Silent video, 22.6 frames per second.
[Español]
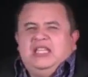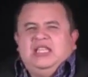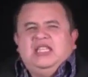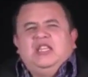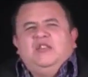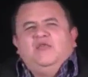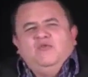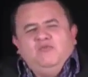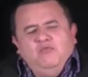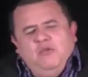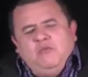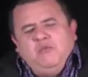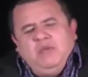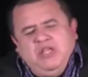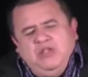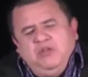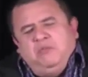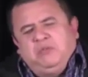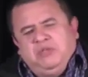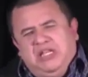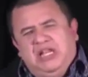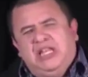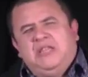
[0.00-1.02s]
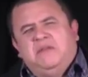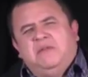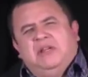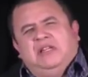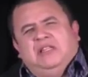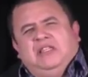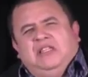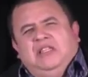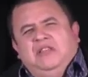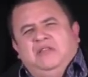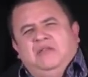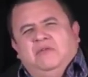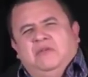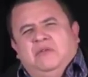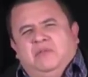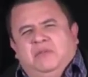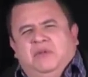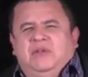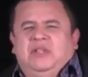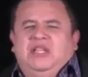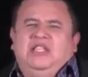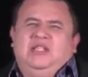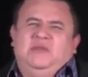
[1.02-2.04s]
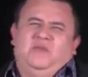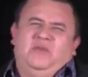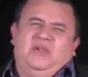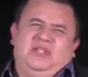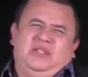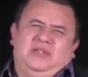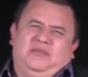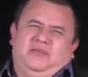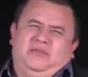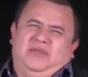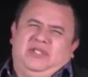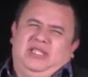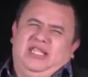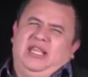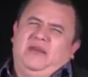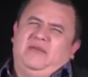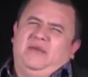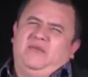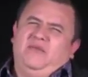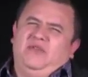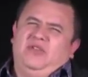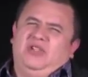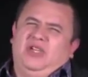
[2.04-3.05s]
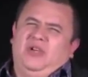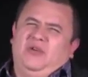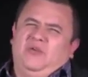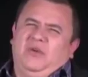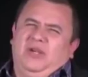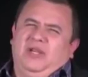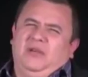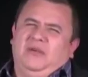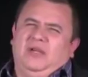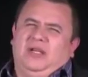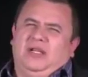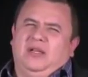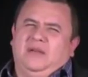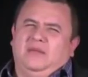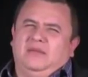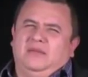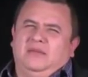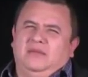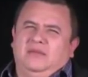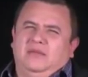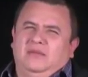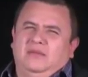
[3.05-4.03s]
Y en un momento pues era divertido, güey, pero ya después se daba mucha hueva, cabrón.